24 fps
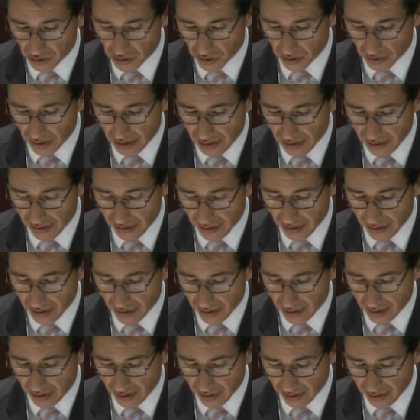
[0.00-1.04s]
LDA
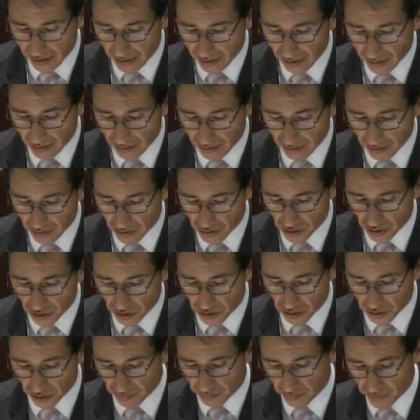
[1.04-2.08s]
AN
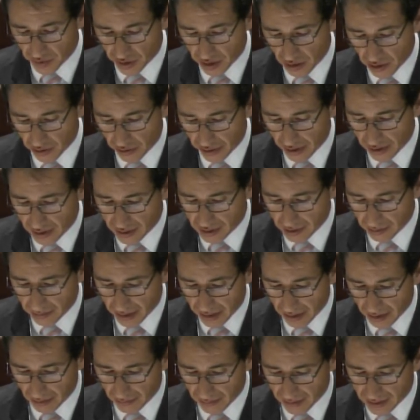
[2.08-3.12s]
18. Señora
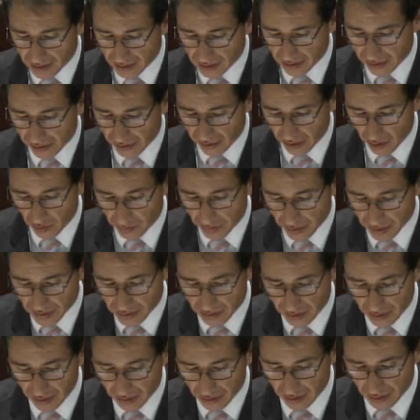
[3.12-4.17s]
Elizabeth Cabezas Guerrero,
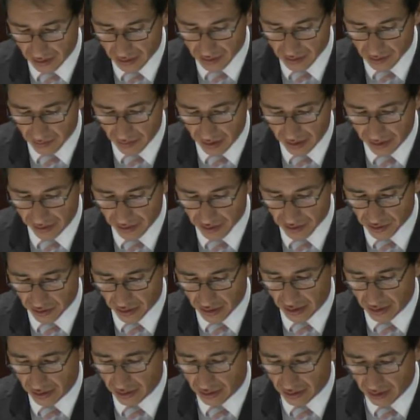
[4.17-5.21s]
Presidente de la Asamblea
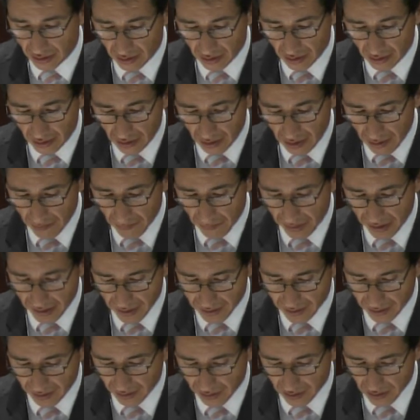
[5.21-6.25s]
Nacional,
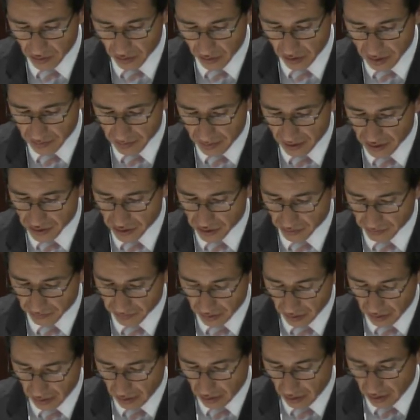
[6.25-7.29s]
presente en su despacho.
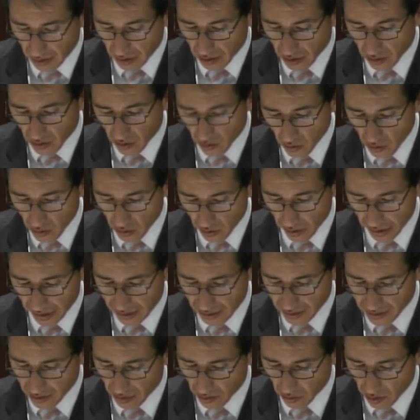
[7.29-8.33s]
Con un
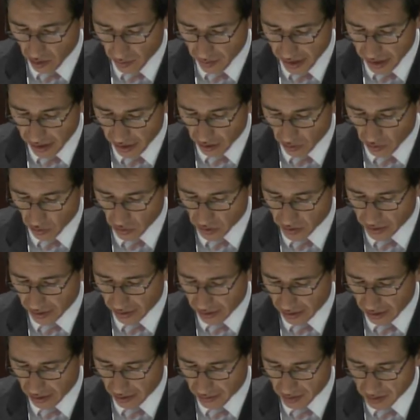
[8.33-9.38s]
cordial saludo me dirijo a usted
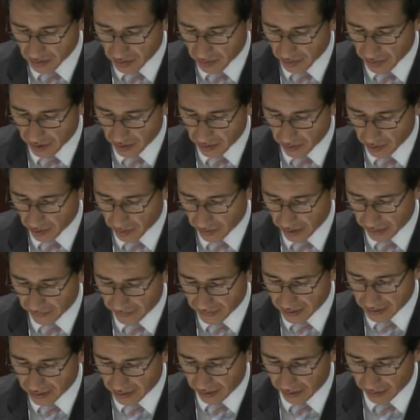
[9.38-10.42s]
y a la vez me permito
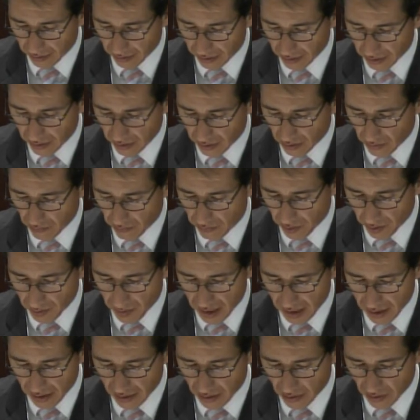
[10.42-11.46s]
manifestar que de
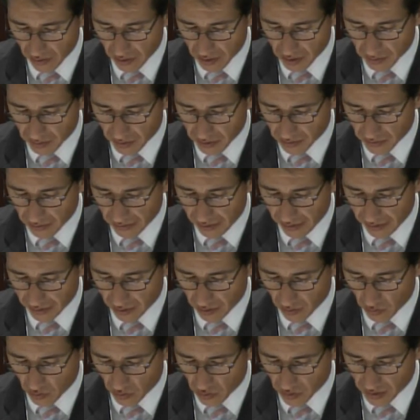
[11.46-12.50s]
conformidad a lo dispuesto en el
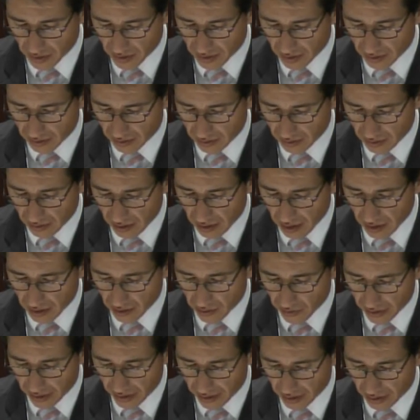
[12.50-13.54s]
artículo 60 de la Ley
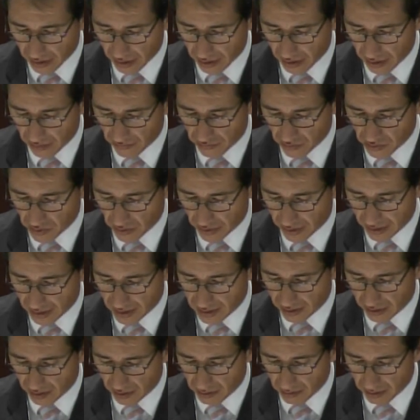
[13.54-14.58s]
Orgánica de la Función
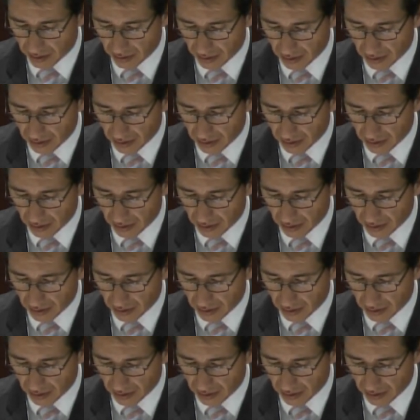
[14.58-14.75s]
Legislativa,